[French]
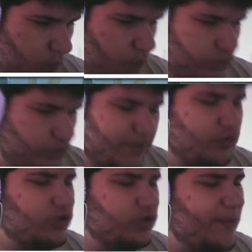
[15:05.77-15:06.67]
J'aurais peut-être dû
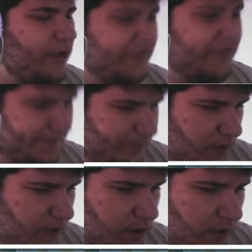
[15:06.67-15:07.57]
le débuff
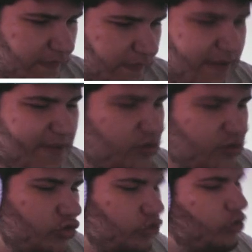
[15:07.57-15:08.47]
c'était peut-être une
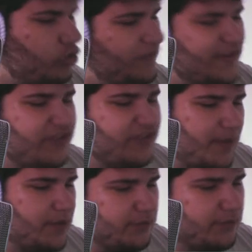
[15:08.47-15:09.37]
solution envisageable,
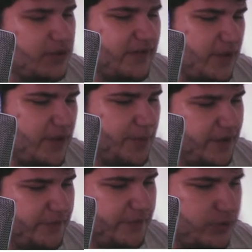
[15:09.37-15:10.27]
vu qu'il avait un
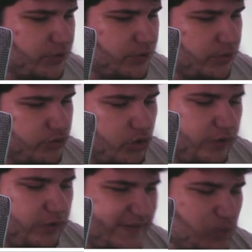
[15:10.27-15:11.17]
prêve de genre
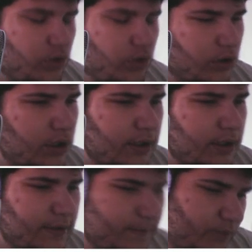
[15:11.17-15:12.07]
6 tours. Quoi.
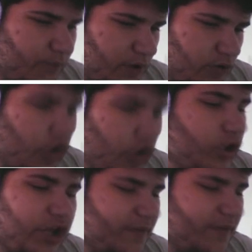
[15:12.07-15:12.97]
Non,
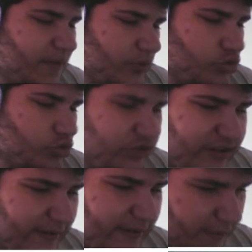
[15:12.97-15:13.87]
non, ça n'est pas du tout cheaté.
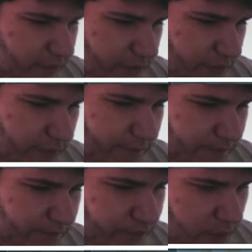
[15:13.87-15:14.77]
Hein, euh,
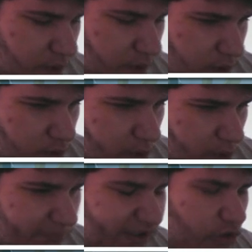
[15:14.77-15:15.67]
au même
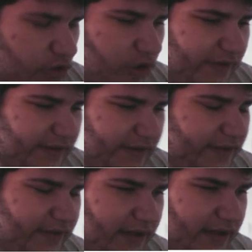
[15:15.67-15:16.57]
titre que les EK, c'est
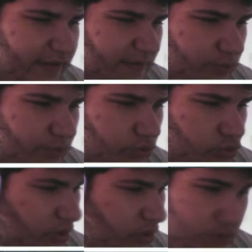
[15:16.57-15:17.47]
les classes les plus dures
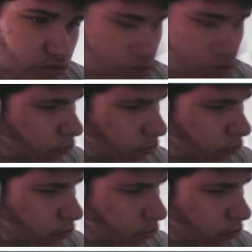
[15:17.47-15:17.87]
à jouer du jeu.